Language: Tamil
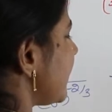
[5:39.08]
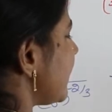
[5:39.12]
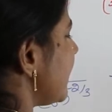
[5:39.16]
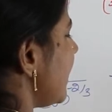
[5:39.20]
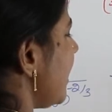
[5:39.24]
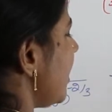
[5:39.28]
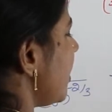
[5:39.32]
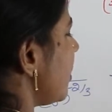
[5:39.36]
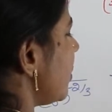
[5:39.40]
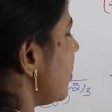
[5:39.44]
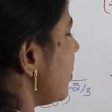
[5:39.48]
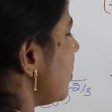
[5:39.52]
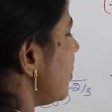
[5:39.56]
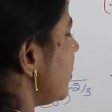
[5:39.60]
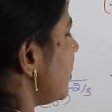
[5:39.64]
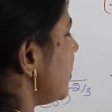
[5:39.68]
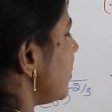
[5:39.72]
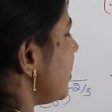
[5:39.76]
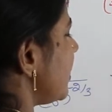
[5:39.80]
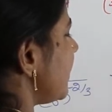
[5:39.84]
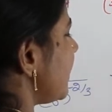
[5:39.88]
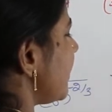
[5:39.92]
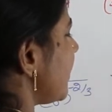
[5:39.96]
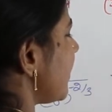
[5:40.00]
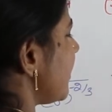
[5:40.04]
வருதா ஃபோர் டு
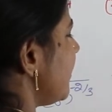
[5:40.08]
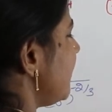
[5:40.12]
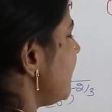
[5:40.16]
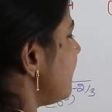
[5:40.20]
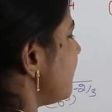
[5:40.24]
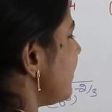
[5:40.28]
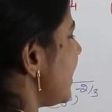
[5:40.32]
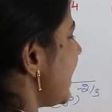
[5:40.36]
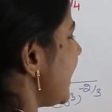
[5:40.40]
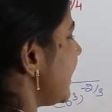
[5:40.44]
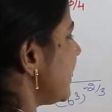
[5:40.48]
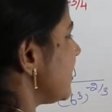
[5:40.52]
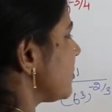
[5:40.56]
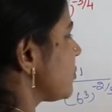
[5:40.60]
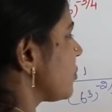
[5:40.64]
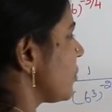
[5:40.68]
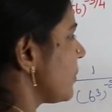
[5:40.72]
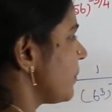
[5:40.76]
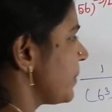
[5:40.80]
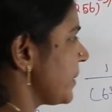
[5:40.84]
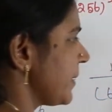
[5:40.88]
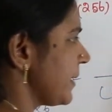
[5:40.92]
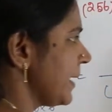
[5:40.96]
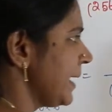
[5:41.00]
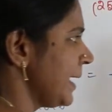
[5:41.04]
தி பவர் ஆஃப் மைனஸ்
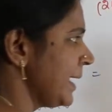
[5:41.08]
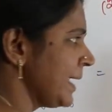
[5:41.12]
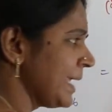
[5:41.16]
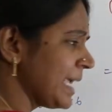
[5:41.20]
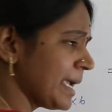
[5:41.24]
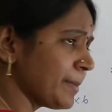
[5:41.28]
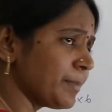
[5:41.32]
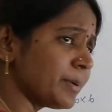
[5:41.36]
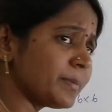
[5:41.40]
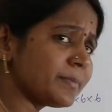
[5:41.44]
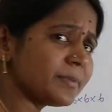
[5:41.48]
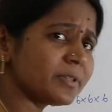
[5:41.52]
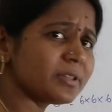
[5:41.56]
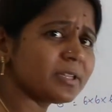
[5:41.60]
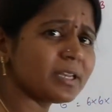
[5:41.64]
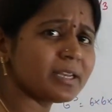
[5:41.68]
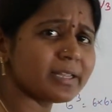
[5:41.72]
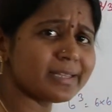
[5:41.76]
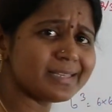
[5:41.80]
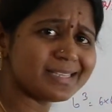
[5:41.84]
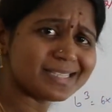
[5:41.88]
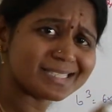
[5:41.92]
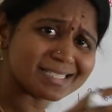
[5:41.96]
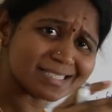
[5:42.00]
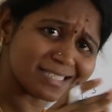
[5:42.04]
ஒன் பே எப்பயுமே
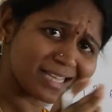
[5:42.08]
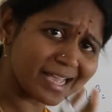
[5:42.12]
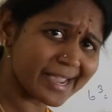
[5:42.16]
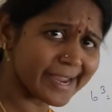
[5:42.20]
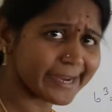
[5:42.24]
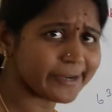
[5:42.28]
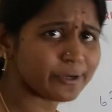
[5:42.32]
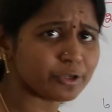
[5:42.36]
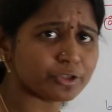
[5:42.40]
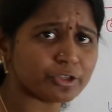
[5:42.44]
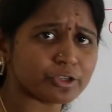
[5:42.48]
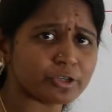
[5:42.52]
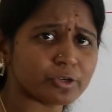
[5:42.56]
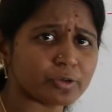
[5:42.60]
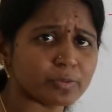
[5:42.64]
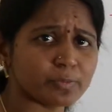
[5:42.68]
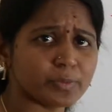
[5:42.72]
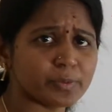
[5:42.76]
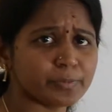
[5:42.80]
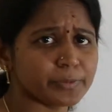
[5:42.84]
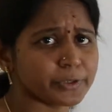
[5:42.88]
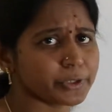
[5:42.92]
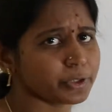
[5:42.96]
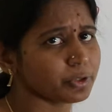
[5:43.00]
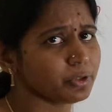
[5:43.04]
வந்து சைன் வந்துட்டு
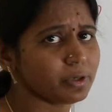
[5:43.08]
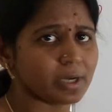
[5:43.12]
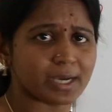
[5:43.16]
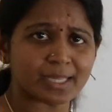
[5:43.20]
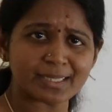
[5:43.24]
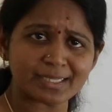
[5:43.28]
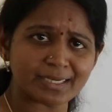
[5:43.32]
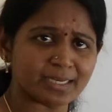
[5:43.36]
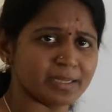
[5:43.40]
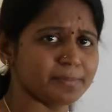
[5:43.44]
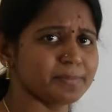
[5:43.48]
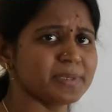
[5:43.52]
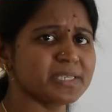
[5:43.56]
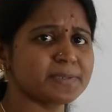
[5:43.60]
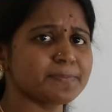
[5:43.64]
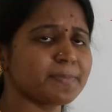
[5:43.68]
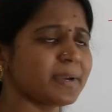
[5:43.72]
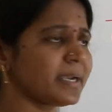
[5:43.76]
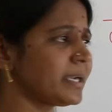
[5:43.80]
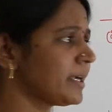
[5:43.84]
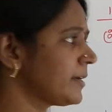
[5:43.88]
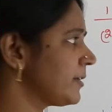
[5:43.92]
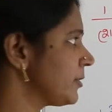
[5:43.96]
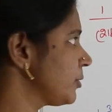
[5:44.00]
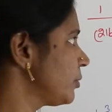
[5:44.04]
ரொம்ப முக்கியம் அதை நீங்கள் மிஸ்
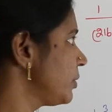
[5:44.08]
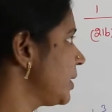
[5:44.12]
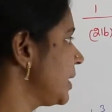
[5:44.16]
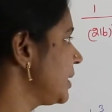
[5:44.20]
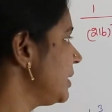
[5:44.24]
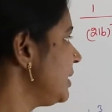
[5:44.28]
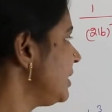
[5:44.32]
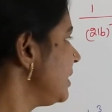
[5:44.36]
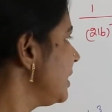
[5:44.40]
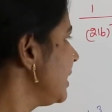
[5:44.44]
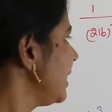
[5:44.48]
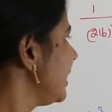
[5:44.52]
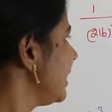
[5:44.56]
பண்ணிடவே கூடாது